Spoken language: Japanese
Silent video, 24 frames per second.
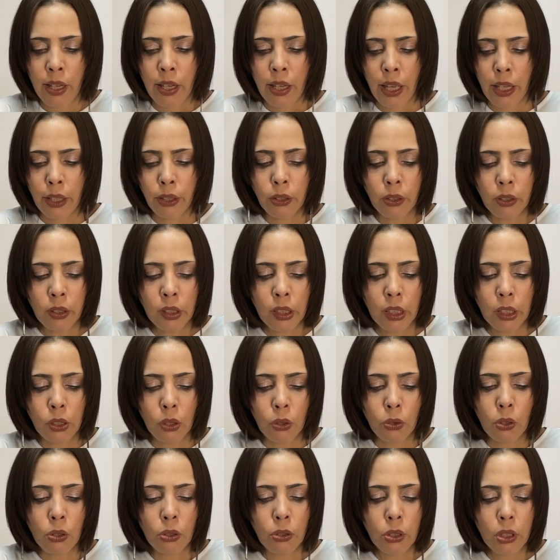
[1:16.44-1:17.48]
え軍に
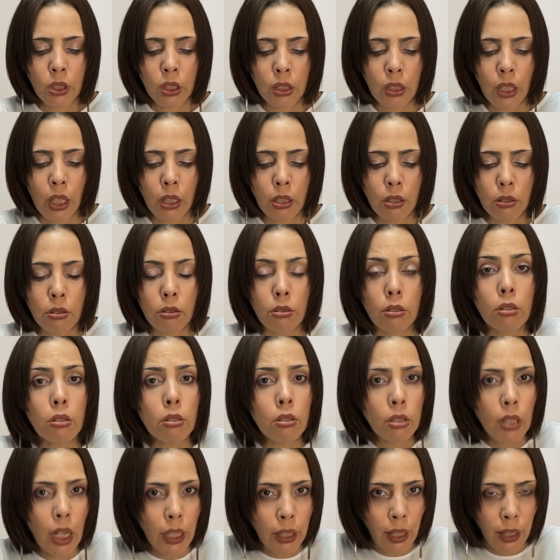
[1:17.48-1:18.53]
所属しているとい
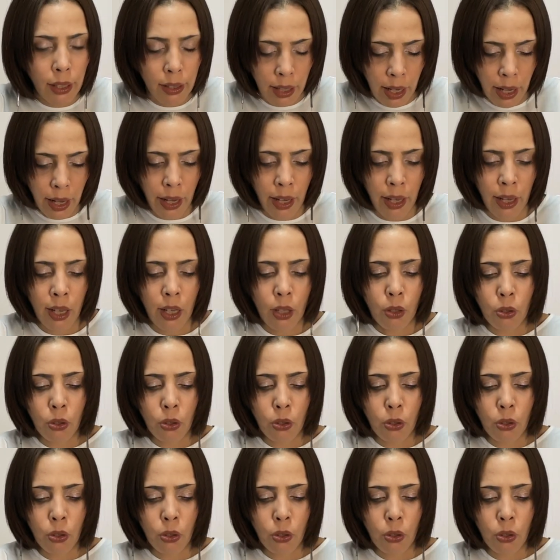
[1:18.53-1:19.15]
うだけで、